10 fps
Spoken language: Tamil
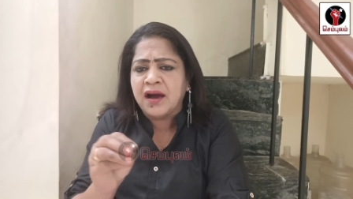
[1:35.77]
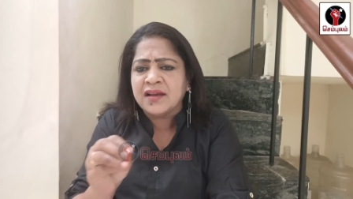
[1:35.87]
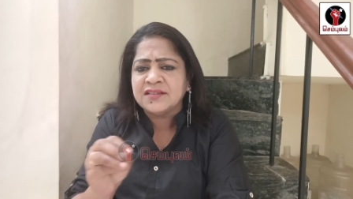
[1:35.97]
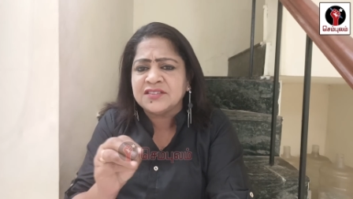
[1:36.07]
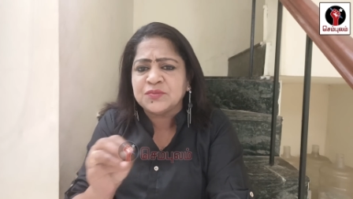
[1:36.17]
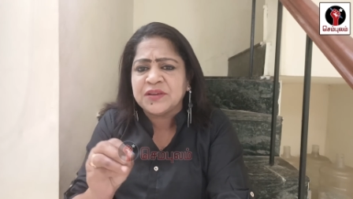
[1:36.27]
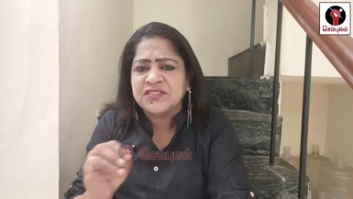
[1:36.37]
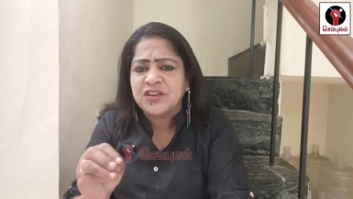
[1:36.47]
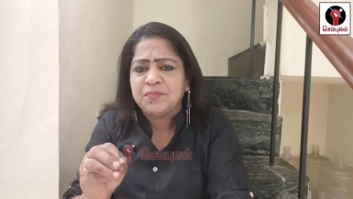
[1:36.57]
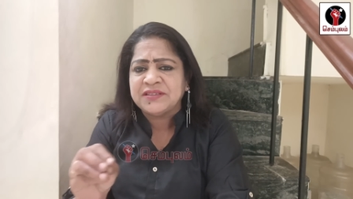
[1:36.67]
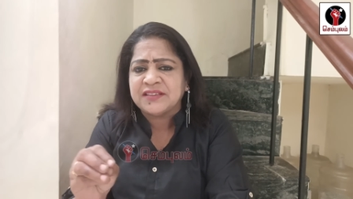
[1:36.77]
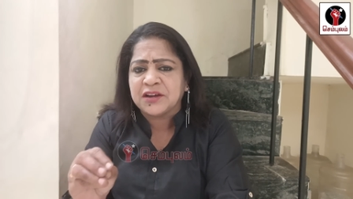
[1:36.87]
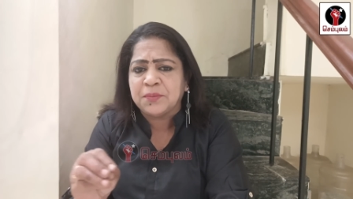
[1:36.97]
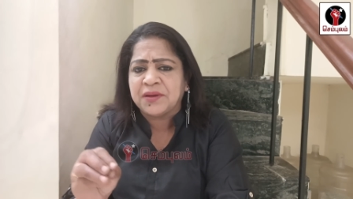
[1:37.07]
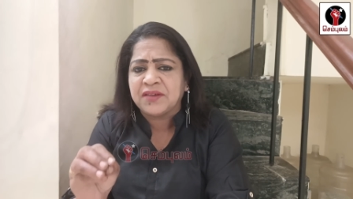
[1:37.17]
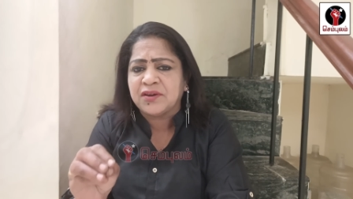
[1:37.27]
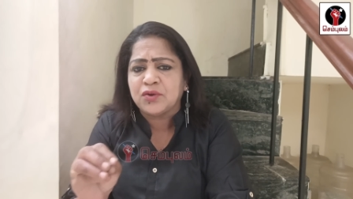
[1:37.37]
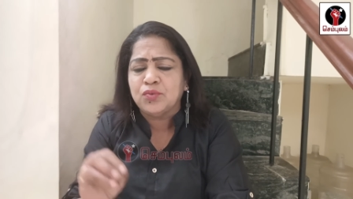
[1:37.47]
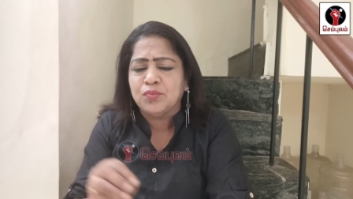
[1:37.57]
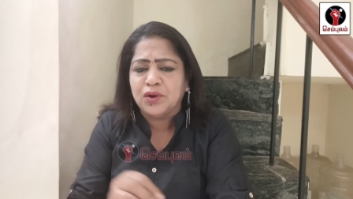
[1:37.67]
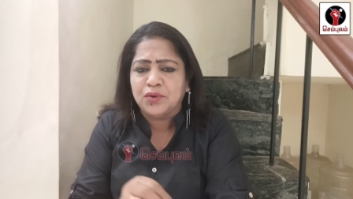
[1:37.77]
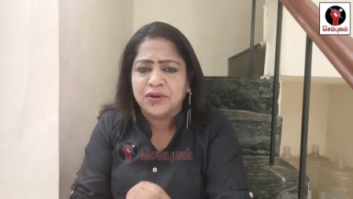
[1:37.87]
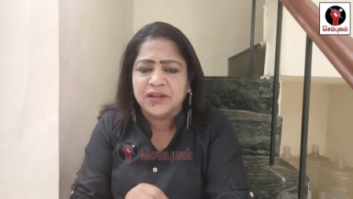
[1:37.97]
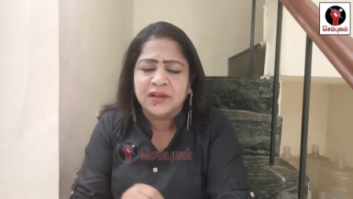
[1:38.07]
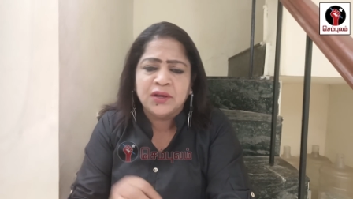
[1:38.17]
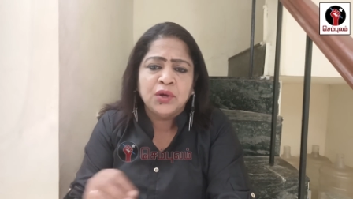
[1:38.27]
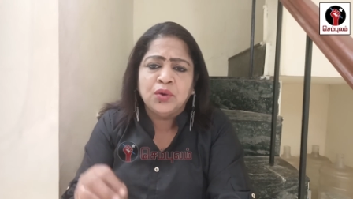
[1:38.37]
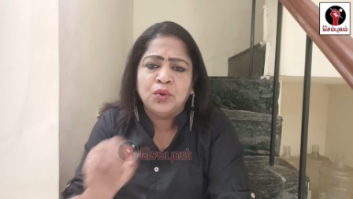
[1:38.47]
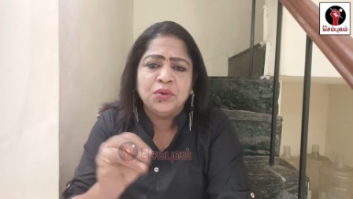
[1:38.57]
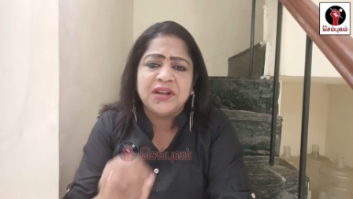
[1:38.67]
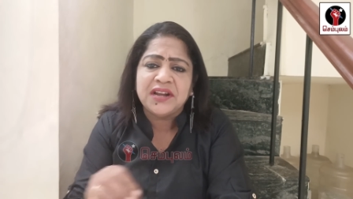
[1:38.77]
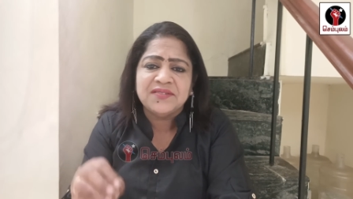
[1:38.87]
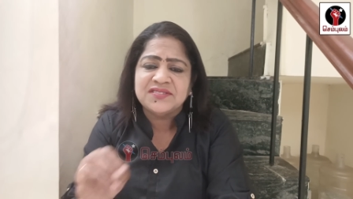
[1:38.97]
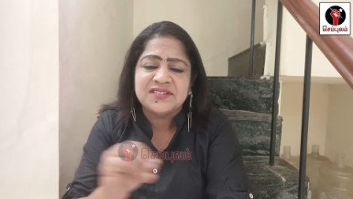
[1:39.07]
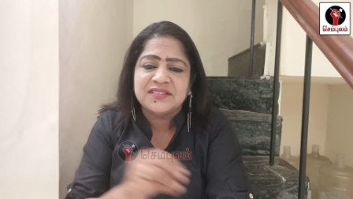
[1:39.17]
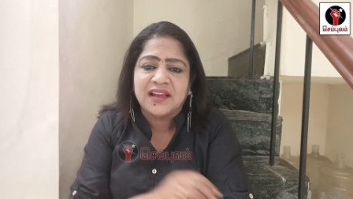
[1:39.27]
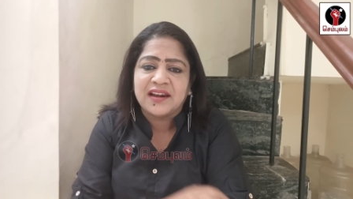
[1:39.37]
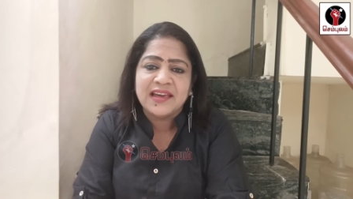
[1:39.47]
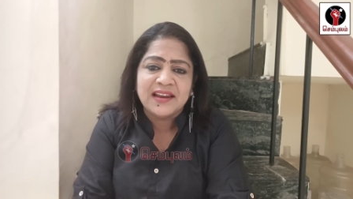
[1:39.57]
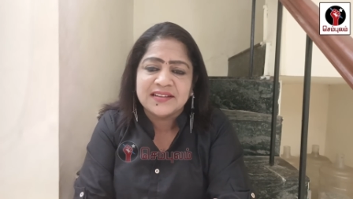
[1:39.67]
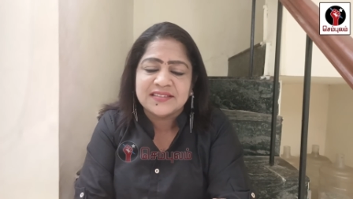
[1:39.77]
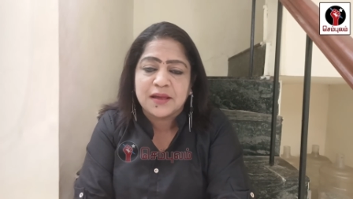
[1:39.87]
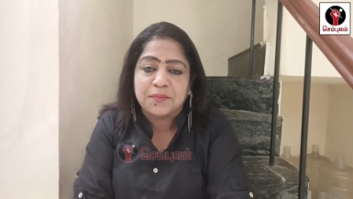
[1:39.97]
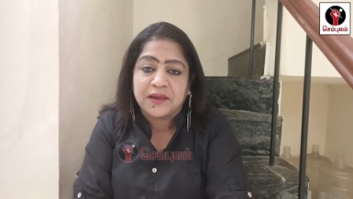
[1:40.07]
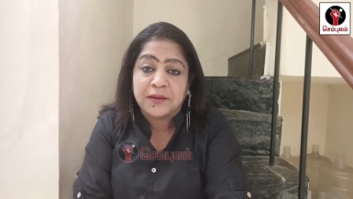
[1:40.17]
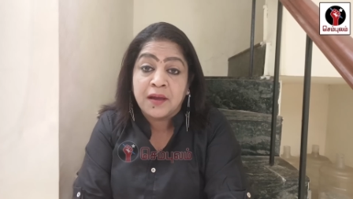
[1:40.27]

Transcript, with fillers: ஆர்எஸ்எஸ் பிஜேபி சங்கப்பரிவார் கும்பலோடு கூட்டணி வச்சிருந்தார் இல்லையா ரங்கசாமி